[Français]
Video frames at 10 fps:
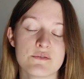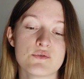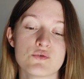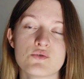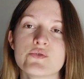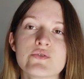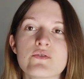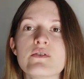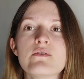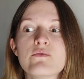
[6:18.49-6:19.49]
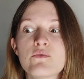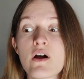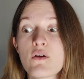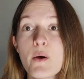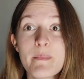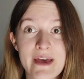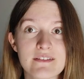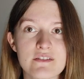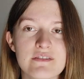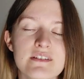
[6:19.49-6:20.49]
elle veut juste euh, voir leur
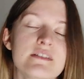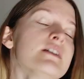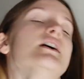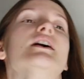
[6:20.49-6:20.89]
perte, en fait.